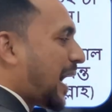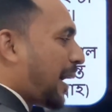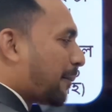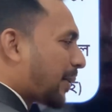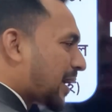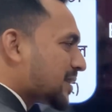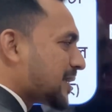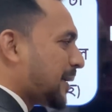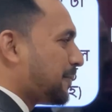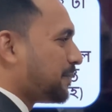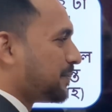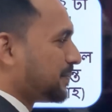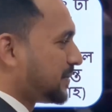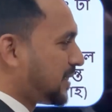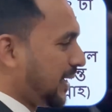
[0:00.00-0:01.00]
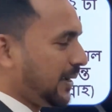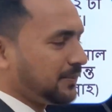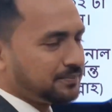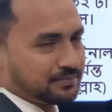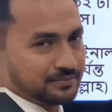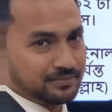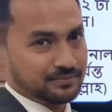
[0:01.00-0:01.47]
আমরা আসি যে
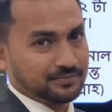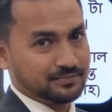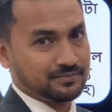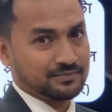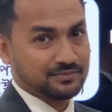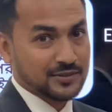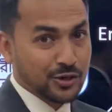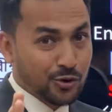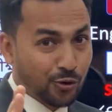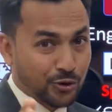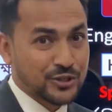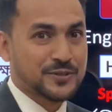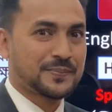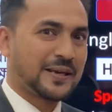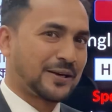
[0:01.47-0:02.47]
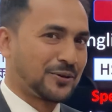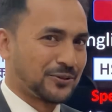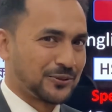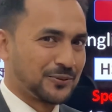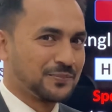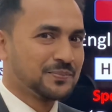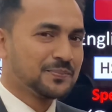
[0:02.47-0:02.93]
কোর্স ফি
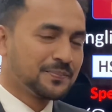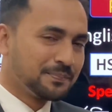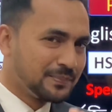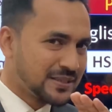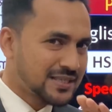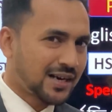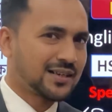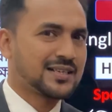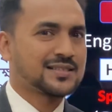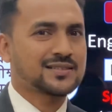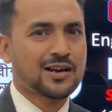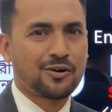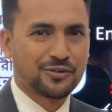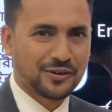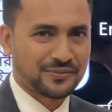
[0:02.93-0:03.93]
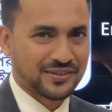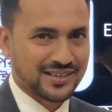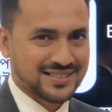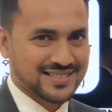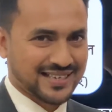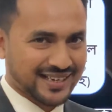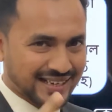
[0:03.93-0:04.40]
কত বিশাল ডিসকাউন্ট অফার
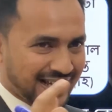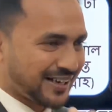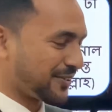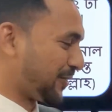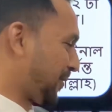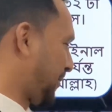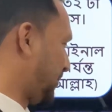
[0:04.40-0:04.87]
আছে খেয়াল করো